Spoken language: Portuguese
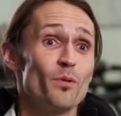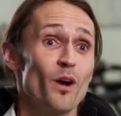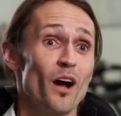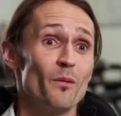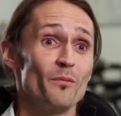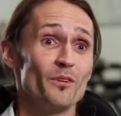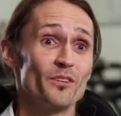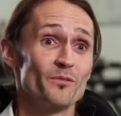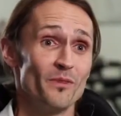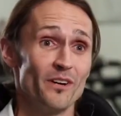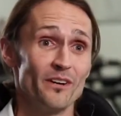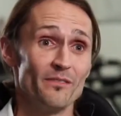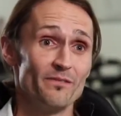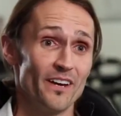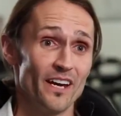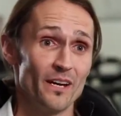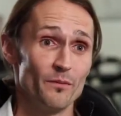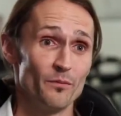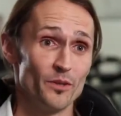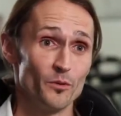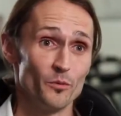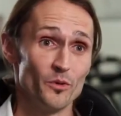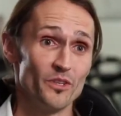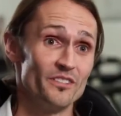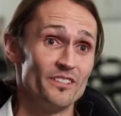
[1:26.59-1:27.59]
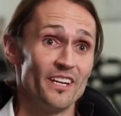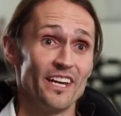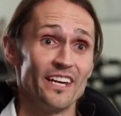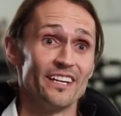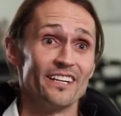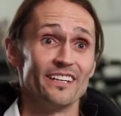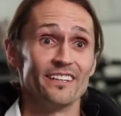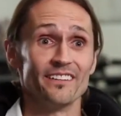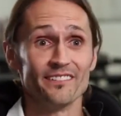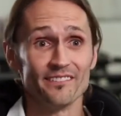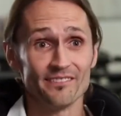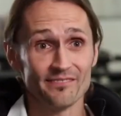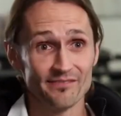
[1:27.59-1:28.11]
família que ia viajar com
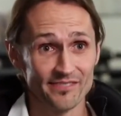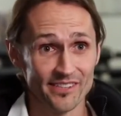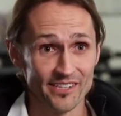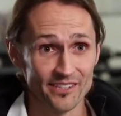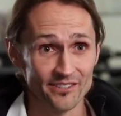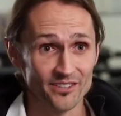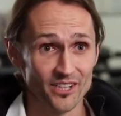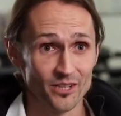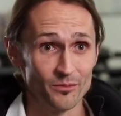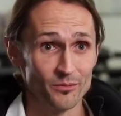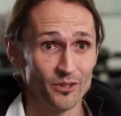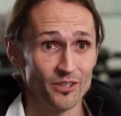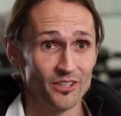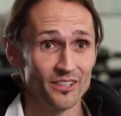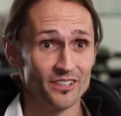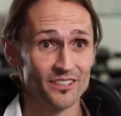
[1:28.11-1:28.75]
carro nessas